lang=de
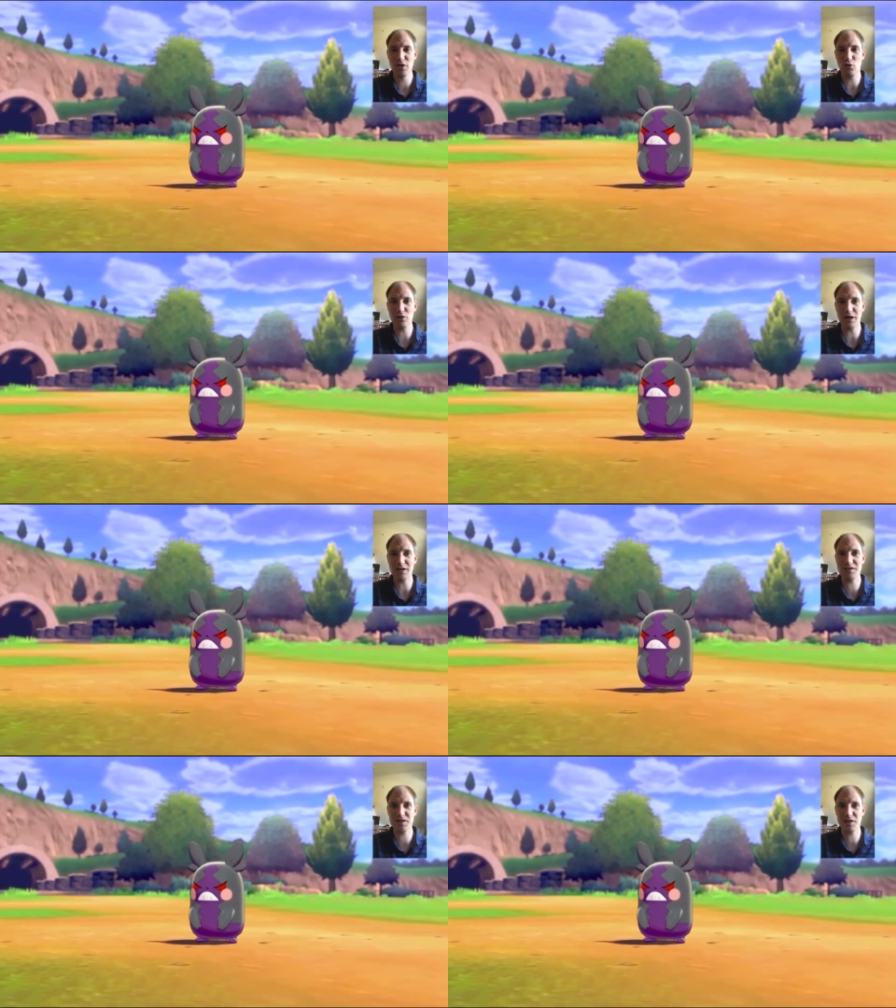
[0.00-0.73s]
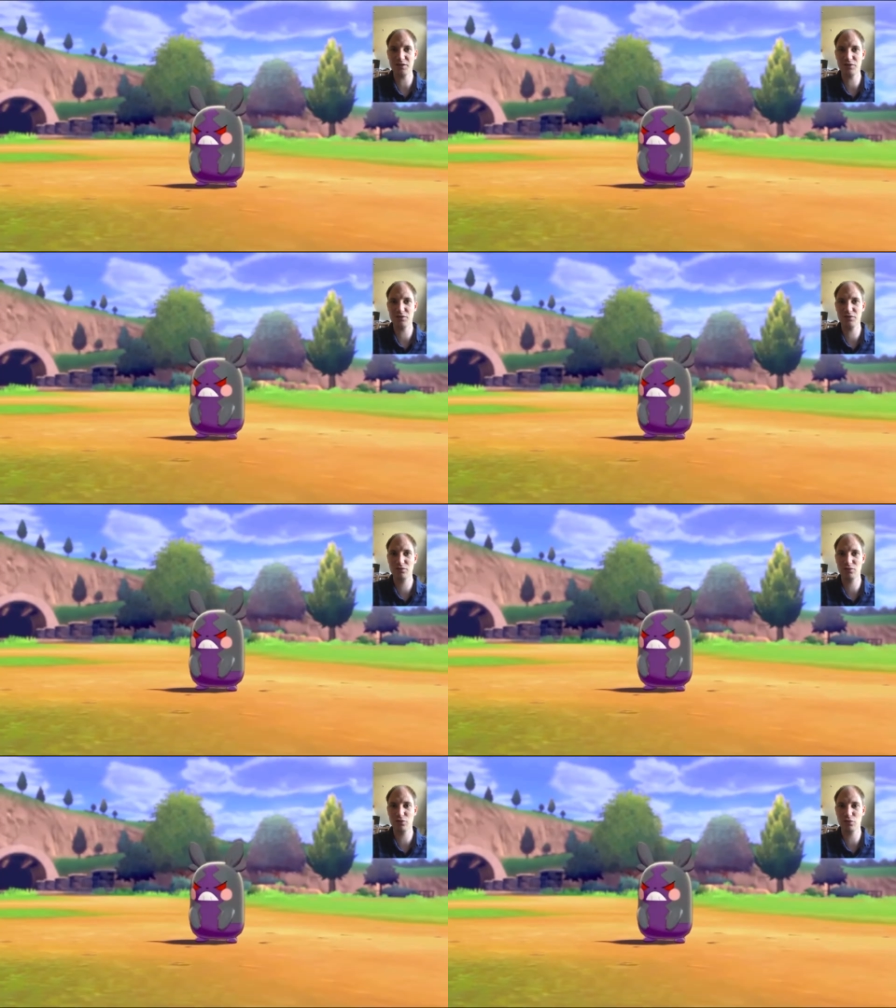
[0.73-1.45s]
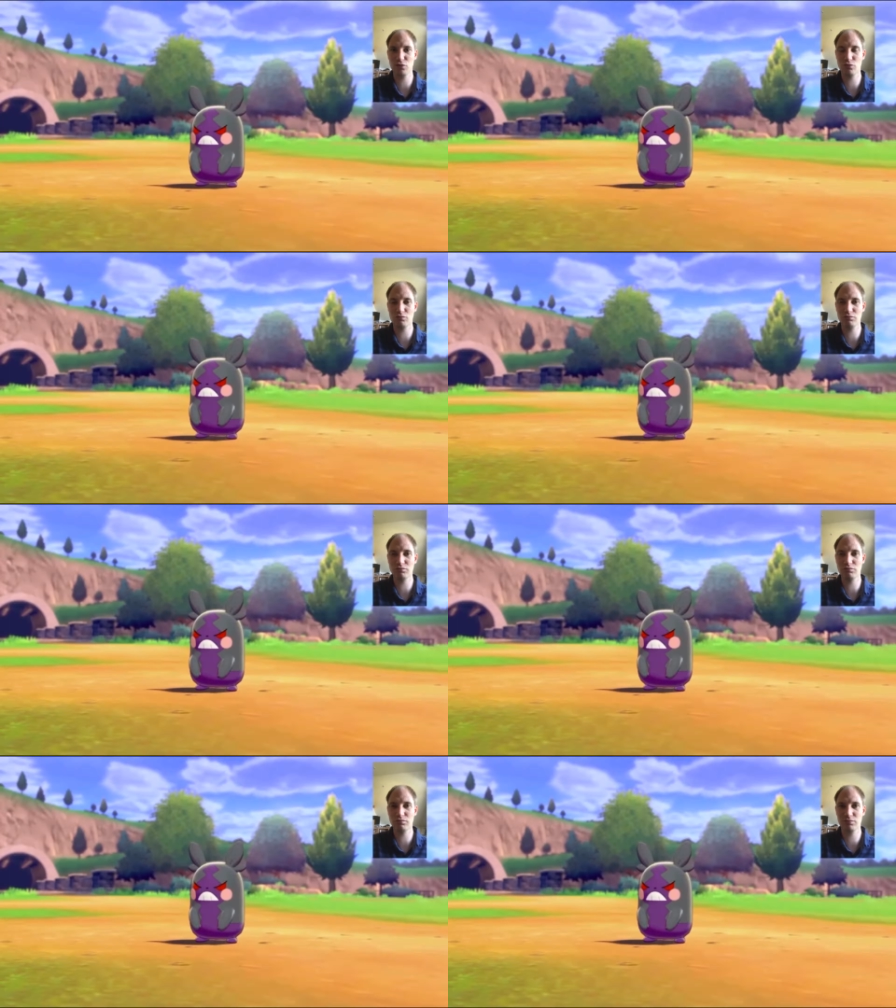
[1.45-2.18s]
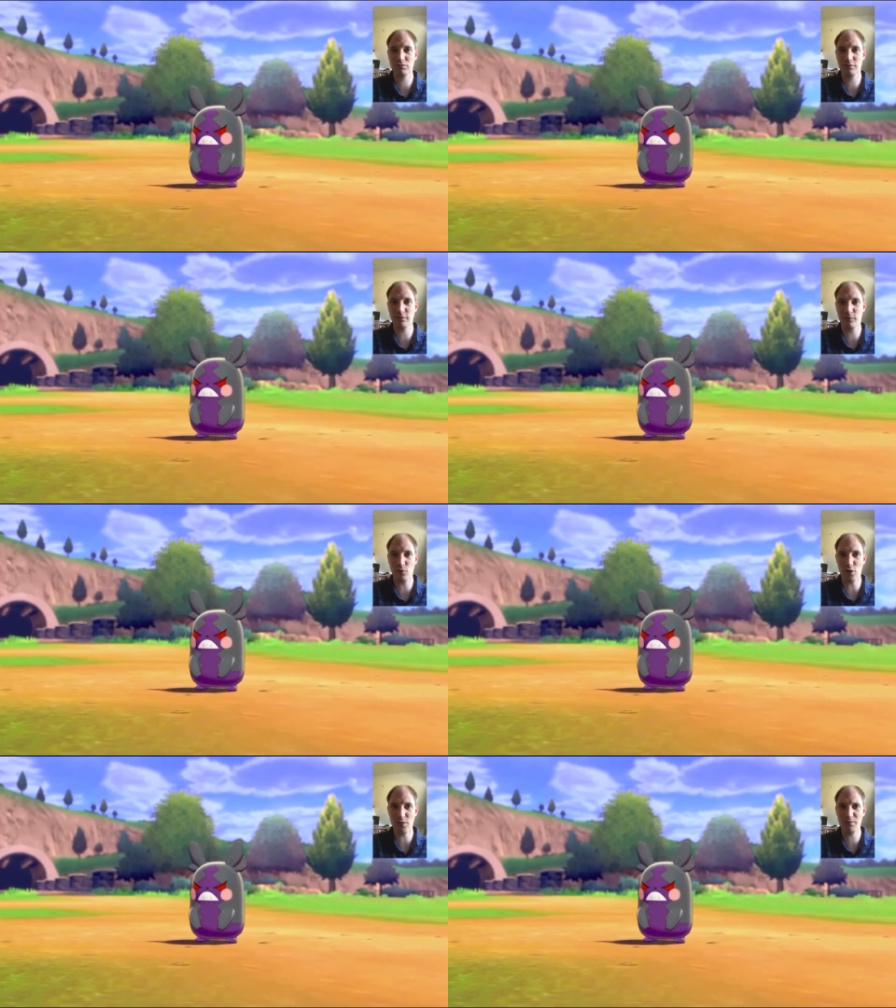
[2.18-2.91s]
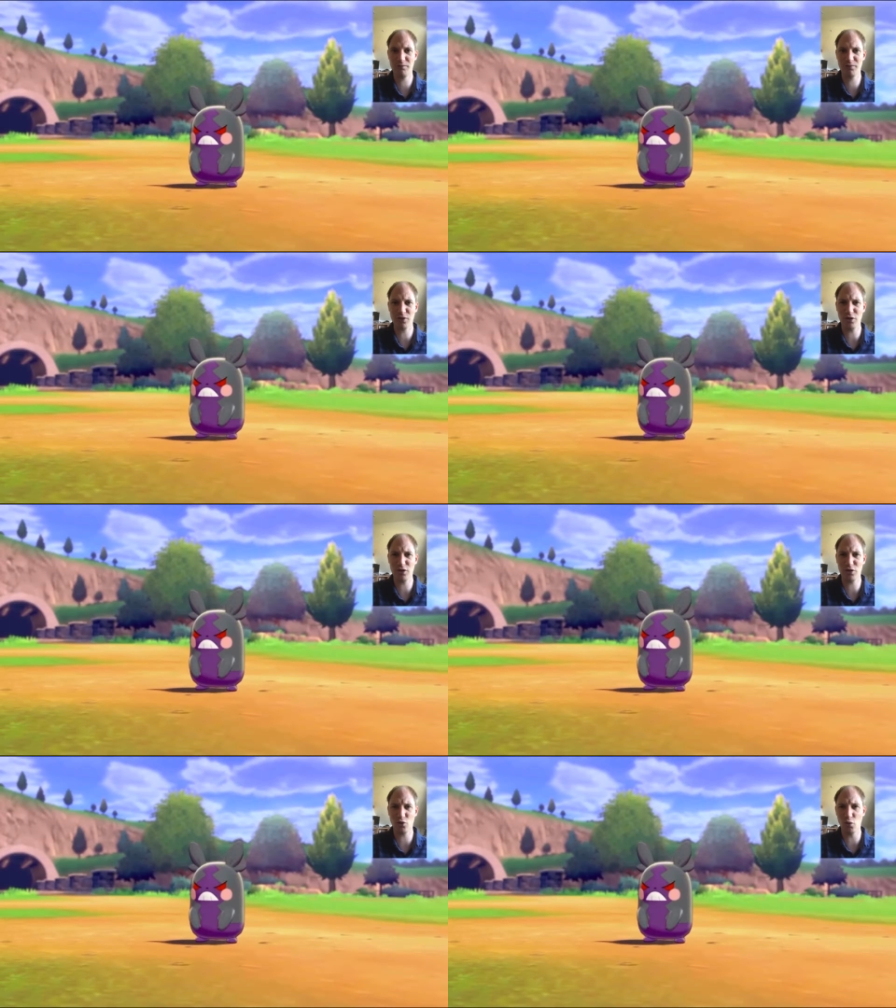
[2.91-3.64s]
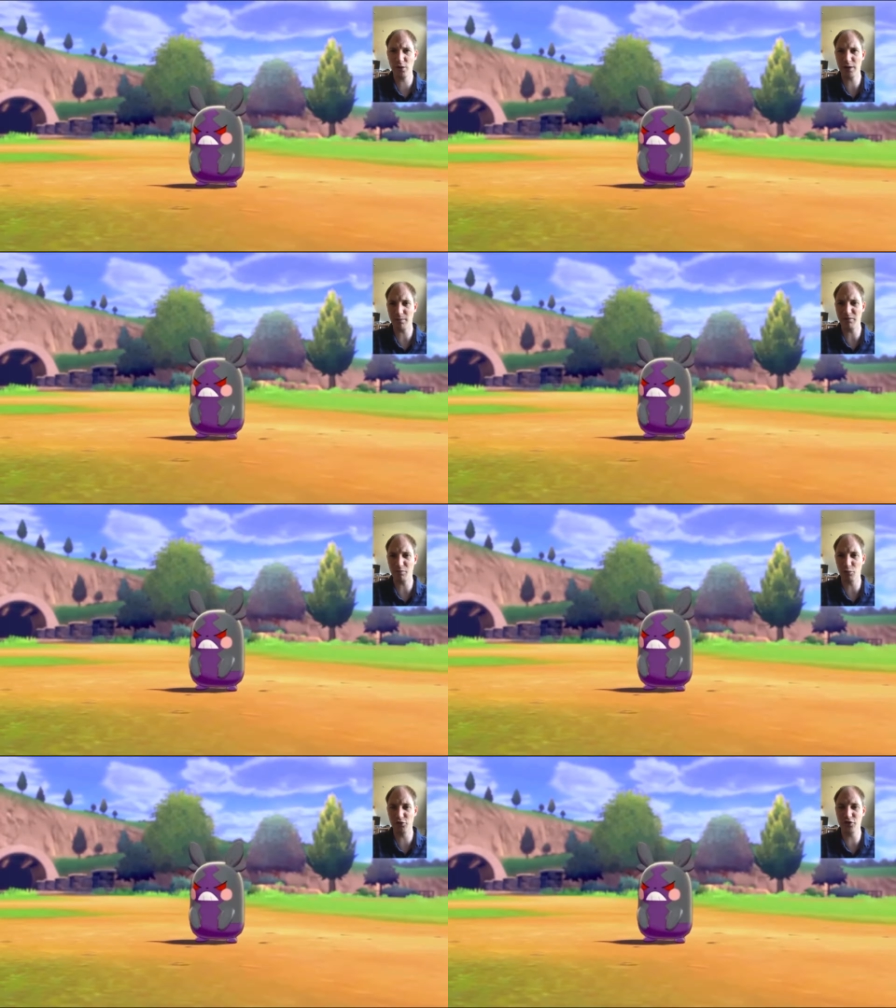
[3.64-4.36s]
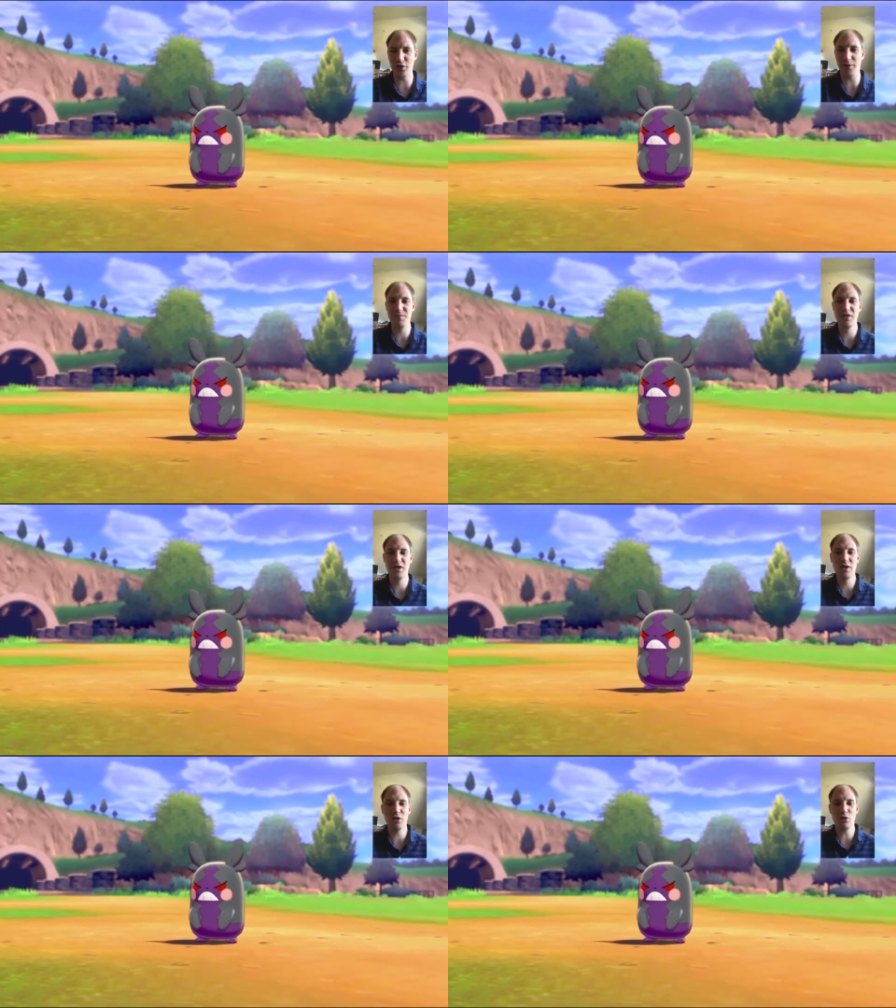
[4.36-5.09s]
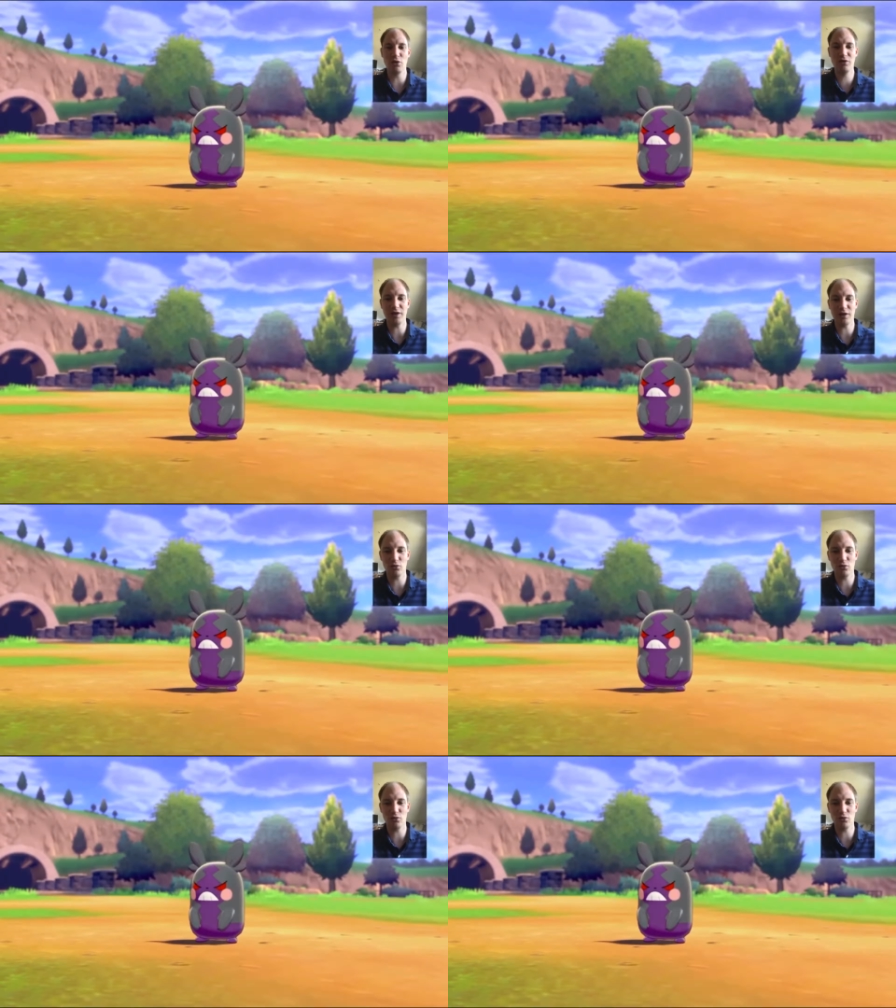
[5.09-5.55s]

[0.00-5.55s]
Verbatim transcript: Und hat seine Form äh, Kohldampfmuster. Und sein